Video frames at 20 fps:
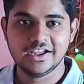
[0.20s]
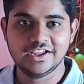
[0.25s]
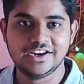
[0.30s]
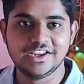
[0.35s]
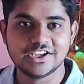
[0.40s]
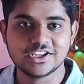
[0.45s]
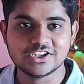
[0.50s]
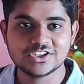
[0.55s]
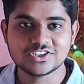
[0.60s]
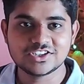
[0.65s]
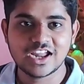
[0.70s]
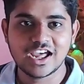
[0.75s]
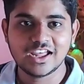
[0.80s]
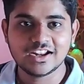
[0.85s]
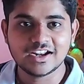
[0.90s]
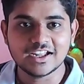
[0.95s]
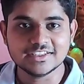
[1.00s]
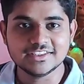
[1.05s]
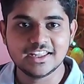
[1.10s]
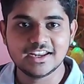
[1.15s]
हरे कृष्णा
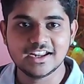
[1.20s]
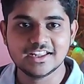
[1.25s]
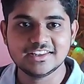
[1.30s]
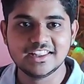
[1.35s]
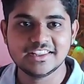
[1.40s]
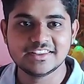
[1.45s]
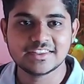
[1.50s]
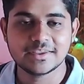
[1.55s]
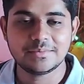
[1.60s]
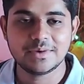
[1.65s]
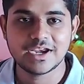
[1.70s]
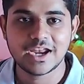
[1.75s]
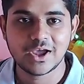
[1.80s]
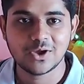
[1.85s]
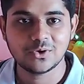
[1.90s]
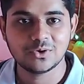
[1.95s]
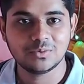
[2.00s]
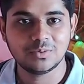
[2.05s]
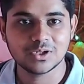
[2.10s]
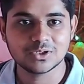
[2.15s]
राधे राधे सभी
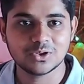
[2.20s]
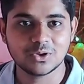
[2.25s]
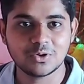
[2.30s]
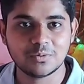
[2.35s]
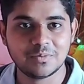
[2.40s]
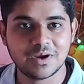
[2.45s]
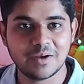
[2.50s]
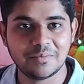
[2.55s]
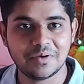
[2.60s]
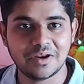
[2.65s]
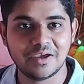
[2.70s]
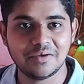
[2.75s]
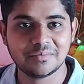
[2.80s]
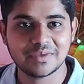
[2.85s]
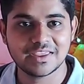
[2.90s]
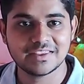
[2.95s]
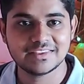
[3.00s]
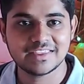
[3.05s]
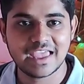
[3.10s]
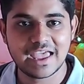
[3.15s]
ठाकुर भक्तों को मेरा प्रणाम
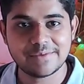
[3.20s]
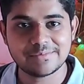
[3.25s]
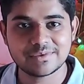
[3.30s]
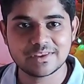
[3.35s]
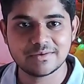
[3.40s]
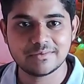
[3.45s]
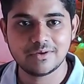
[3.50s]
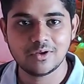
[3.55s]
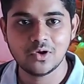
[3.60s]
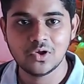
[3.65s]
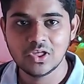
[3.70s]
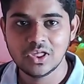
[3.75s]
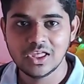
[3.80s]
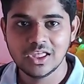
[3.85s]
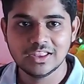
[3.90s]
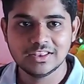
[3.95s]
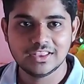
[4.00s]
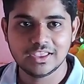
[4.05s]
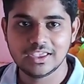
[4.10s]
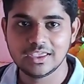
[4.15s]
कैसे आप सब लोग
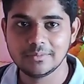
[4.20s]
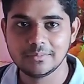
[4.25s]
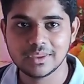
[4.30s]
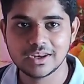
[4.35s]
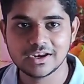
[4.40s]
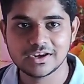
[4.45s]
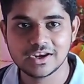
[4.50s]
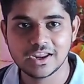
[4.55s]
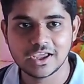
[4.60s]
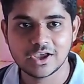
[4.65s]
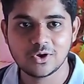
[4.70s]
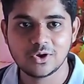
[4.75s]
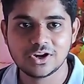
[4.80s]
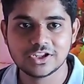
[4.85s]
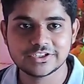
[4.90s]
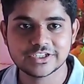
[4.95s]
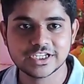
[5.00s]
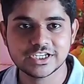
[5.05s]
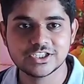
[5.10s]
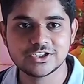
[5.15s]
देखिए मेरी
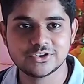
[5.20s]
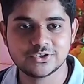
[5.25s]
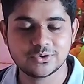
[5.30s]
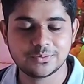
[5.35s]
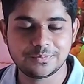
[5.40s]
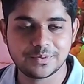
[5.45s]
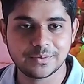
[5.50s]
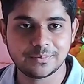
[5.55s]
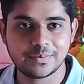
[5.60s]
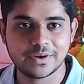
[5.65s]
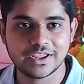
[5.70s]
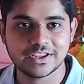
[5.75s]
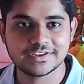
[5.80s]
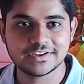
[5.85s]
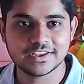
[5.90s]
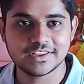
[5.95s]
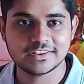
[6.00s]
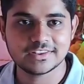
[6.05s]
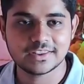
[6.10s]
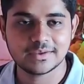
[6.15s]
डेकोरेशन की जो
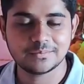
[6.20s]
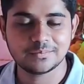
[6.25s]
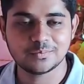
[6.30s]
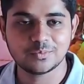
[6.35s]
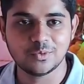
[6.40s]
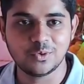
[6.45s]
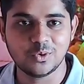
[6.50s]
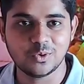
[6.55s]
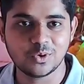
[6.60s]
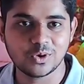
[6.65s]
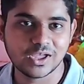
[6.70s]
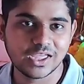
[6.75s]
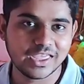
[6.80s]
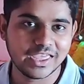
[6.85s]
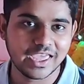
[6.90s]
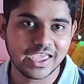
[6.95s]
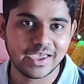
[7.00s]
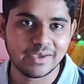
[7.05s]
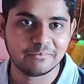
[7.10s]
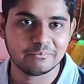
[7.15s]
प्रिपरेशन सब हो गई
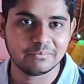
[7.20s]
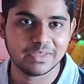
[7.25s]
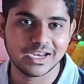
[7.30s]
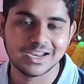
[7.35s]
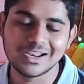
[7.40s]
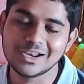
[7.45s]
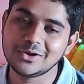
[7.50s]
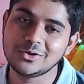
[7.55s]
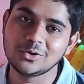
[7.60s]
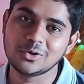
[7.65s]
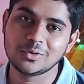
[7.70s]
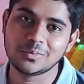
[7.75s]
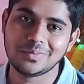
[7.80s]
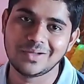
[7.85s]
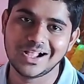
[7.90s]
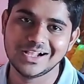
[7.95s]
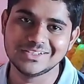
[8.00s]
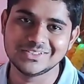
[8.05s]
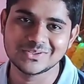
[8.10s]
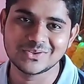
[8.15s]
है मैंने लड्डू
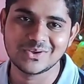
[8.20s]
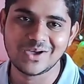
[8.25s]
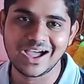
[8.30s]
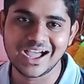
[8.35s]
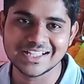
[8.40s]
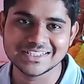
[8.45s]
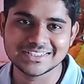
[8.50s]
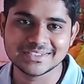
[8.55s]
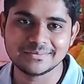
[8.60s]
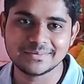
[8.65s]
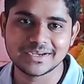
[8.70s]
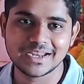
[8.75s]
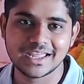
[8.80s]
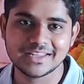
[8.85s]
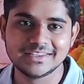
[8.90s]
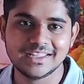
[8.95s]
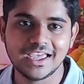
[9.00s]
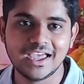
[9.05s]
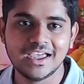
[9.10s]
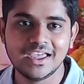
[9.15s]
गोपाल जी को आज ही बिठा
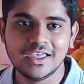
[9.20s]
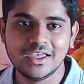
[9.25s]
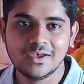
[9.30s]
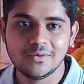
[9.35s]
दिया